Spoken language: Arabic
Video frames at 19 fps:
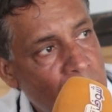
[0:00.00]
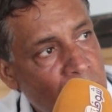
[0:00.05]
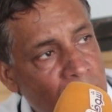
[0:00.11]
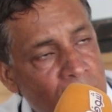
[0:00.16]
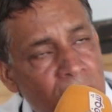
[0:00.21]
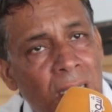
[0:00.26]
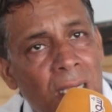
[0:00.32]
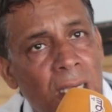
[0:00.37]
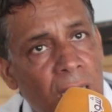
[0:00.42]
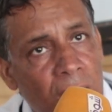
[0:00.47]

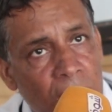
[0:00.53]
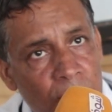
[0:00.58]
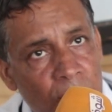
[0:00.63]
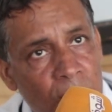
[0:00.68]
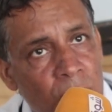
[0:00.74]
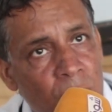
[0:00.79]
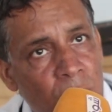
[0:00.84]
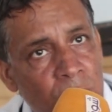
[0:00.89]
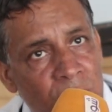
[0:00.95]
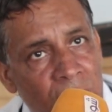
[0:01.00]
عندنا
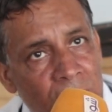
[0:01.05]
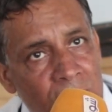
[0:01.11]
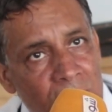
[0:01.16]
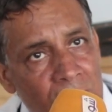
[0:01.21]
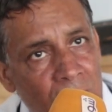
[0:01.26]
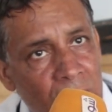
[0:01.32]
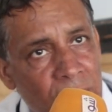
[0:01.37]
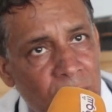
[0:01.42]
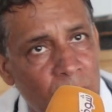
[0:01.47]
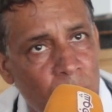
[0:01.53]
لاعبين
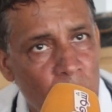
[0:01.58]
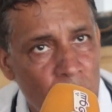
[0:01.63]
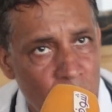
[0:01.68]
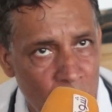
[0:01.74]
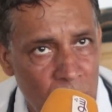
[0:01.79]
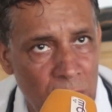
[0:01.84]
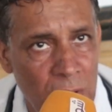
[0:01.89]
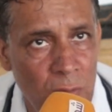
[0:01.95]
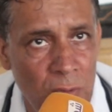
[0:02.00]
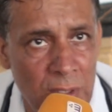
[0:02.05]
ممتازين في
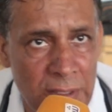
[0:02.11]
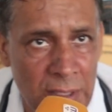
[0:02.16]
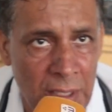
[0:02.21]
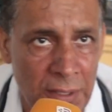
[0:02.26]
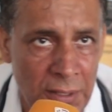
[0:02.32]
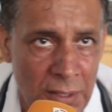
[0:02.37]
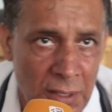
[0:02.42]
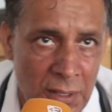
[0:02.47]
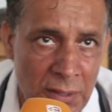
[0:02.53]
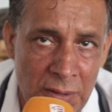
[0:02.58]
البطوله
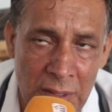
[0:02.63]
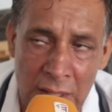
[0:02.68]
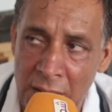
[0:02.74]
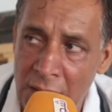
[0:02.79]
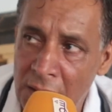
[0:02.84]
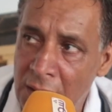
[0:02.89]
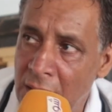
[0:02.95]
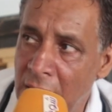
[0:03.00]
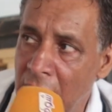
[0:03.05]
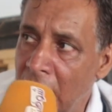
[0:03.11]
الوطنيه
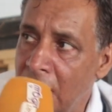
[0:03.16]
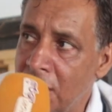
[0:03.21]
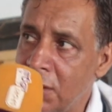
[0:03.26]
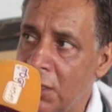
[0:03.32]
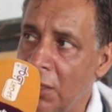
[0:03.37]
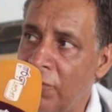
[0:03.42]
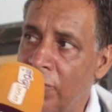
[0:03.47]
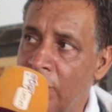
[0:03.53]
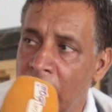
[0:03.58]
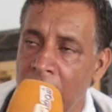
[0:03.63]
ديالنا
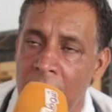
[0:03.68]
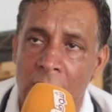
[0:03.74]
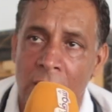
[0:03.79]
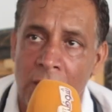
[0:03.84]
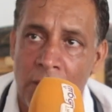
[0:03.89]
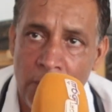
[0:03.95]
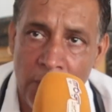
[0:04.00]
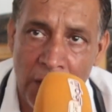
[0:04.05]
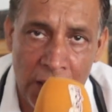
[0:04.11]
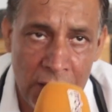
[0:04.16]
للاسف ما
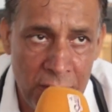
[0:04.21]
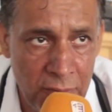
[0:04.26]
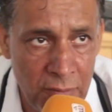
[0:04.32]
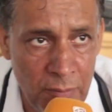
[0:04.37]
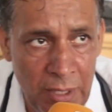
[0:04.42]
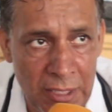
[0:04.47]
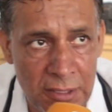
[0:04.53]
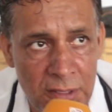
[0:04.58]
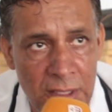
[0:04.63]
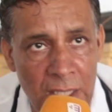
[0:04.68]
كان في
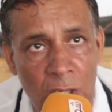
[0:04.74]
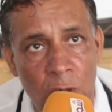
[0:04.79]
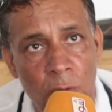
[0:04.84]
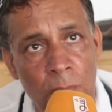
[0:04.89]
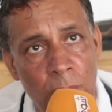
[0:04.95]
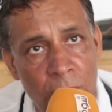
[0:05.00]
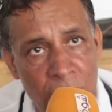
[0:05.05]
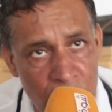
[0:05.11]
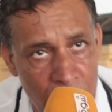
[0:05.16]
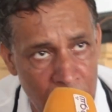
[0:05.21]
البعض
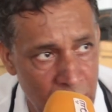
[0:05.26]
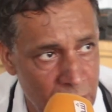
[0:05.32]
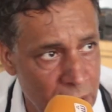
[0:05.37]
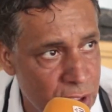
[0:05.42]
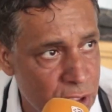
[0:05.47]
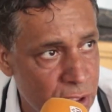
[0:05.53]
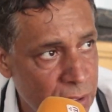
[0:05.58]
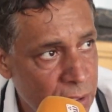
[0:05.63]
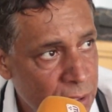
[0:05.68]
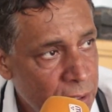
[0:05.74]
ديالهم ما
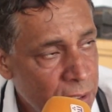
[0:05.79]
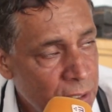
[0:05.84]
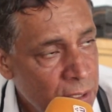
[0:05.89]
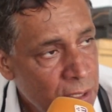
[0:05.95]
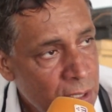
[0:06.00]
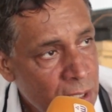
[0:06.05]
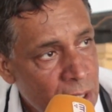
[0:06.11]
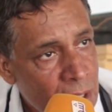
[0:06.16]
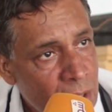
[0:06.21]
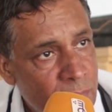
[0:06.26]
شاركش
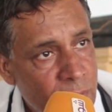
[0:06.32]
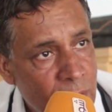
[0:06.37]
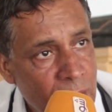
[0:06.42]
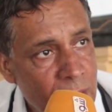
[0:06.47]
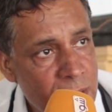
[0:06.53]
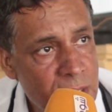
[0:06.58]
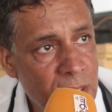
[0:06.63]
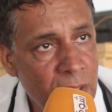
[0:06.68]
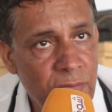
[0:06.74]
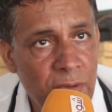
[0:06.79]
في
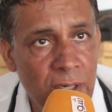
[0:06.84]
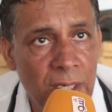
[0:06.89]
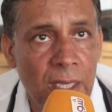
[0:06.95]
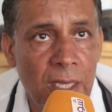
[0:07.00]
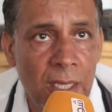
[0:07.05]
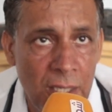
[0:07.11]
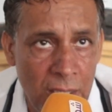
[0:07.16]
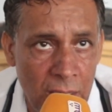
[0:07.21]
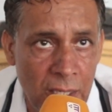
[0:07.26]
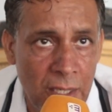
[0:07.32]
كاس
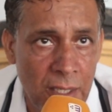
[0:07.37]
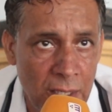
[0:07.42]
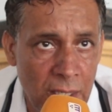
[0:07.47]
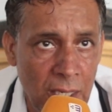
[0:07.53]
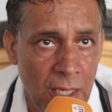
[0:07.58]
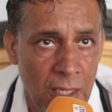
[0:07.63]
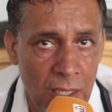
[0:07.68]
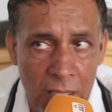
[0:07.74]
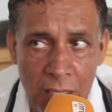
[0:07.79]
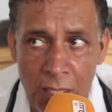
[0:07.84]
افريقيا الاخيره
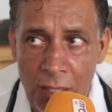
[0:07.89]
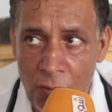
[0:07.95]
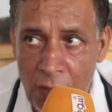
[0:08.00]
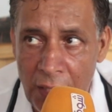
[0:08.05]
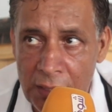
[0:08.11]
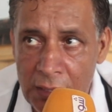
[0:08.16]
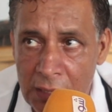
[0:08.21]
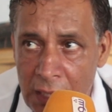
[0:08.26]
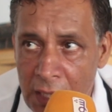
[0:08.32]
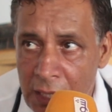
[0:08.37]
على الاقل
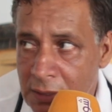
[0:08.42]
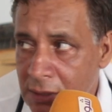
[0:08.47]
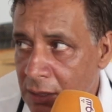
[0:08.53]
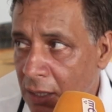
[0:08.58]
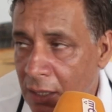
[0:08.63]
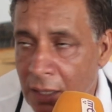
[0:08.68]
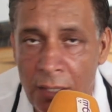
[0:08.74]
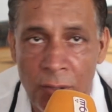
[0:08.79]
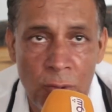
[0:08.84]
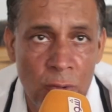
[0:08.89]
واحد
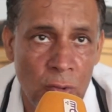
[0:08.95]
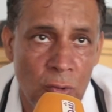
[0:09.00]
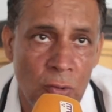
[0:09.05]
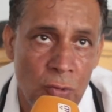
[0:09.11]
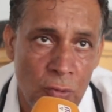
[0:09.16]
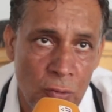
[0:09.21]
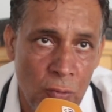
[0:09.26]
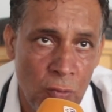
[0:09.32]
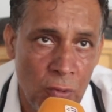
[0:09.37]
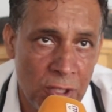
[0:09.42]
ثلاثه كانوا
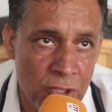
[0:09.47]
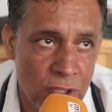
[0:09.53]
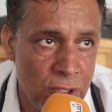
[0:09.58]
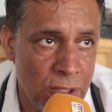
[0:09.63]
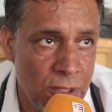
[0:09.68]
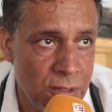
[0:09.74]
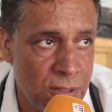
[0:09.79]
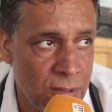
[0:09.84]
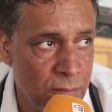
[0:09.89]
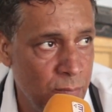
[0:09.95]
يكونوا
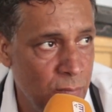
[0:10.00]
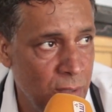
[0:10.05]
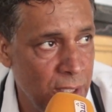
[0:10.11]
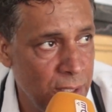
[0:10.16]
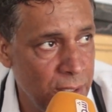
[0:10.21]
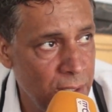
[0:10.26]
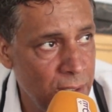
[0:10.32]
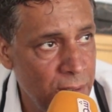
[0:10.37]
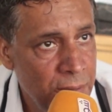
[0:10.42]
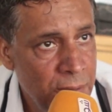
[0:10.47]
واجدين
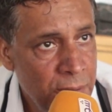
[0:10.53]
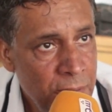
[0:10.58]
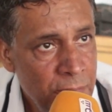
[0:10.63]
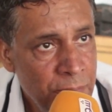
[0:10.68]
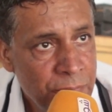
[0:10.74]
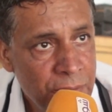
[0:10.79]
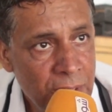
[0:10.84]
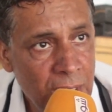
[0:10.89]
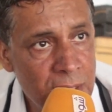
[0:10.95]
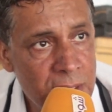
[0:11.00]
تمايا
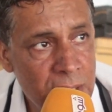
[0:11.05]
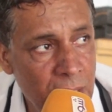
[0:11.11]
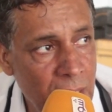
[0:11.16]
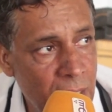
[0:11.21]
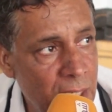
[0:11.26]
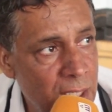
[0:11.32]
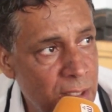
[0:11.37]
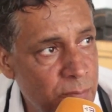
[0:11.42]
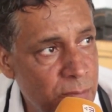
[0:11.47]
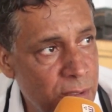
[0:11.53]
كاس
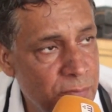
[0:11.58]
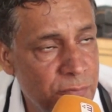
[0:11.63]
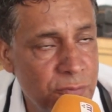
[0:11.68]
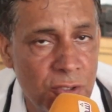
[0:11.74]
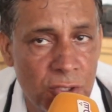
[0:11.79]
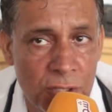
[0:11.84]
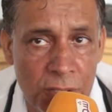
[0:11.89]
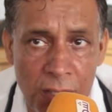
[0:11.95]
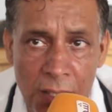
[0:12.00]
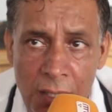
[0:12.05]
العالم نفس
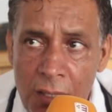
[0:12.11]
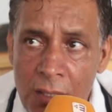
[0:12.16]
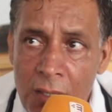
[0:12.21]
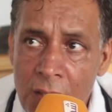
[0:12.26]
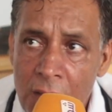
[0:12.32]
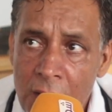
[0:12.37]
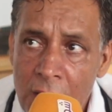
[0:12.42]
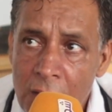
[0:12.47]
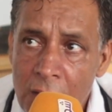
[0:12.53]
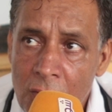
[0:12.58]
الشيء
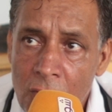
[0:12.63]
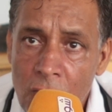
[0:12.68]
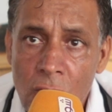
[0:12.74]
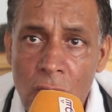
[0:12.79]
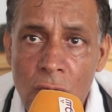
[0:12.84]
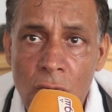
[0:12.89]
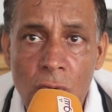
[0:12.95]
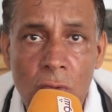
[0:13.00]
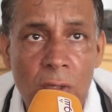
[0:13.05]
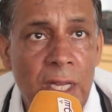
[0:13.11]

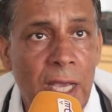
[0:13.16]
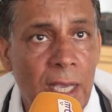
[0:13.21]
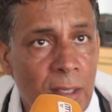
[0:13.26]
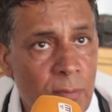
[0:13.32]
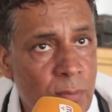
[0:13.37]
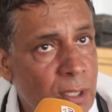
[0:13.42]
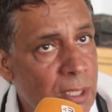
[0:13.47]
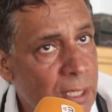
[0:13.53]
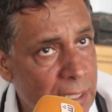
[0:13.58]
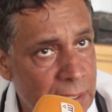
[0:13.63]

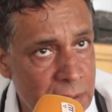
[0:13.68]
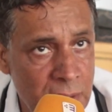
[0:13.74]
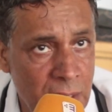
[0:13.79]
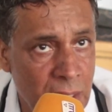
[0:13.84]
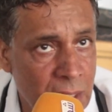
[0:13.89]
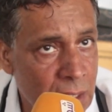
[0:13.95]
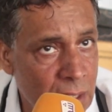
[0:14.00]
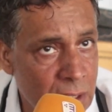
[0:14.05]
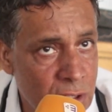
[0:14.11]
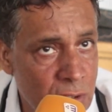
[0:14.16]
واللاعبين اللي عندنا
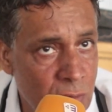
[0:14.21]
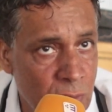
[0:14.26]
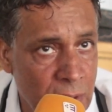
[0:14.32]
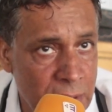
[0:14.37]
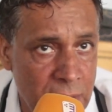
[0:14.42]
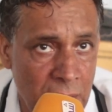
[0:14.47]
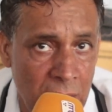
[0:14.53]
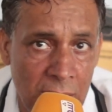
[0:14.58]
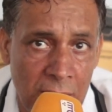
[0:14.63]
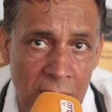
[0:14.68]
خارج
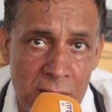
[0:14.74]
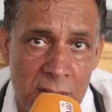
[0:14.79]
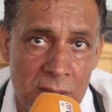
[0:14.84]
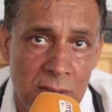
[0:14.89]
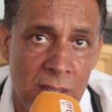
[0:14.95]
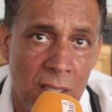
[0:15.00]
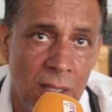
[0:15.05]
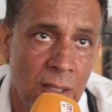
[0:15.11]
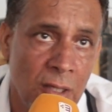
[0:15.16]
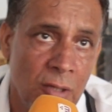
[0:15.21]
الوطن
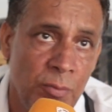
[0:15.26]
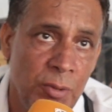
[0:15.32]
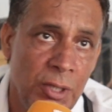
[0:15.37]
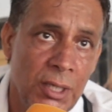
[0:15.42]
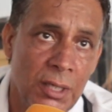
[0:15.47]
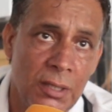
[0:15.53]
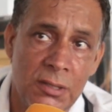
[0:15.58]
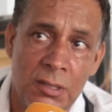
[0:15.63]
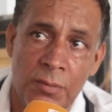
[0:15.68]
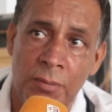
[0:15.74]
خزان
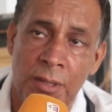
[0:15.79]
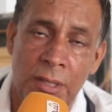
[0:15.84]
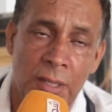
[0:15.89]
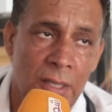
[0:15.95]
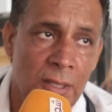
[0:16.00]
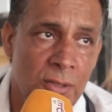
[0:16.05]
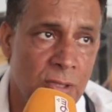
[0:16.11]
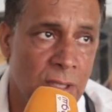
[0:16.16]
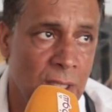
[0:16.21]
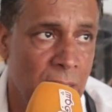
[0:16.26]
كبير
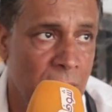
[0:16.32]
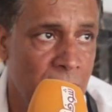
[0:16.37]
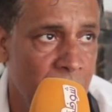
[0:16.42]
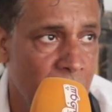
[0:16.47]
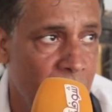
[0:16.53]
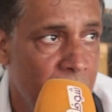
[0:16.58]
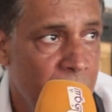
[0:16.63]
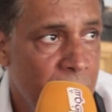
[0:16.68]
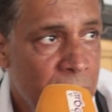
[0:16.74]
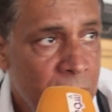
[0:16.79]
نتمنى ان شاء
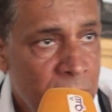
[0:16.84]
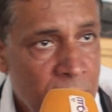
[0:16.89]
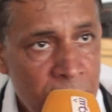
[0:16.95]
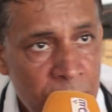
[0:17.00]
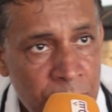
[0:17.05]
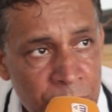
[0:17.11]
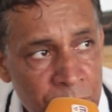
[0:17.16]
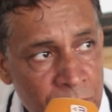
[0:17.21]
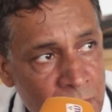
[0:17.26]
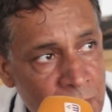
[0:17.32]
الله
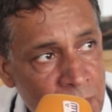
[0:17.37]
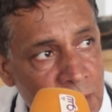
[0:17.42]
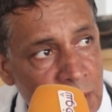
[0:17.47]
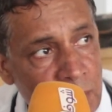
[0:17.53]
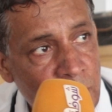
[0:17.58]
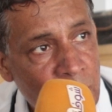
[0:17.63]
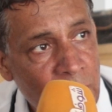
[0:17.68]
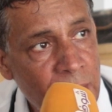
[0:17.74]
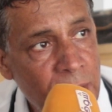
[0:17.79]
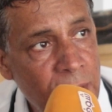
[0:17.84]

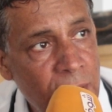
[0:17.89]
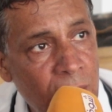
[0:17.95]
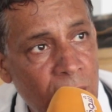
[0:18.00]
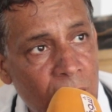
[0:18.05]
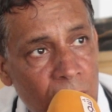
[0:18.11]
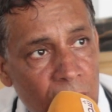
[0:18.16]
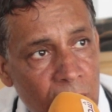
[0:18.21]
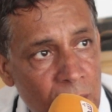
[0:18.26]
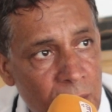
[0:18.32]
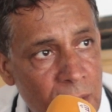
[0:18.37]
بان
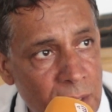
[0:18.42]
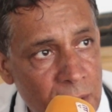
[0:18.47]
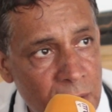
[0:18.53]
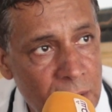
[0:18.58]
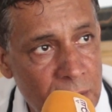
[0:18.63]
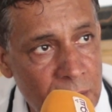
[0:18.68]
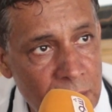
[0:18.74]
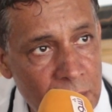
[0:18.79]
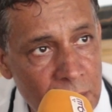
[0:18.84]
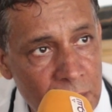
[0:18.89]

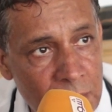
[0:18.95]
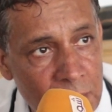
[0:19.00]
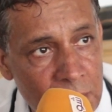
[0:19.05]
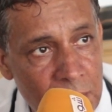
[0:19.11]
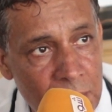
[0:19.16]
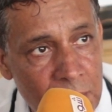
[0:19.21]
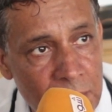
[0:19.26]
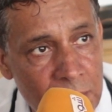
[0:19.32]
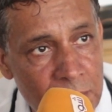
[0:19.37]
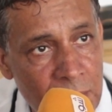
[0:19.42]

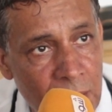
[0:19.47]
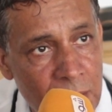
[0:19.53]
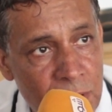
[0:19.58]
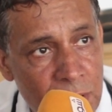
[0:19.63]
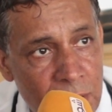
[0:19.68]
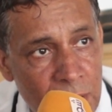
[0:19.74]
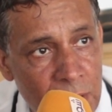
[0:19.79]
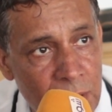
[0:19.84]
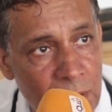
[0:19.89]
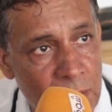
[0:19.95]
آه،
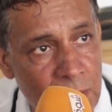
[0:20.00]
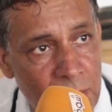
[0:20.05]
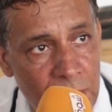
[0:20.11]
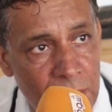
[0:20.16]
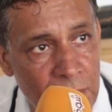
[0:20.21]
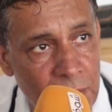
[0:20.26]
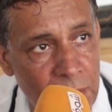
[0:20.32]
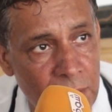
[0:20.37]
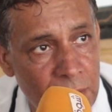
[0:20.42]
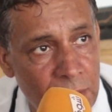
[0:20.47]
داكشي
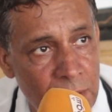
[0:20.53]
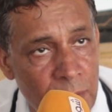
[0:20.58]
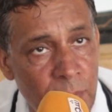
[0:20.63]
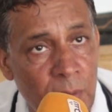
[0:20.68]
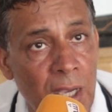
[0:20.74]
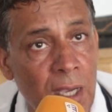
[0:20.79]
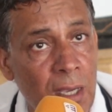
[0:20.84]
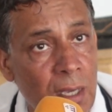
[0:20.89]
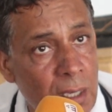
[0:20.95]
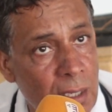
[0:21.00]

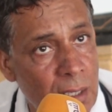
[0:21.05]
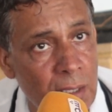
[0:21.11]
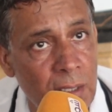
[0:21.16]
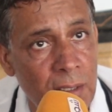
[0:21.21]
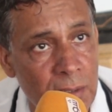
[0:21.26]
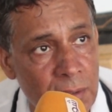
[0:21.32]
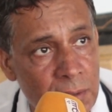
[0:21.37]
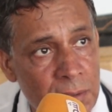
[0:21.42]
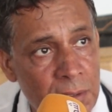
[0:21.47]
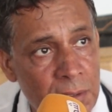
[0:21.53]
يبقى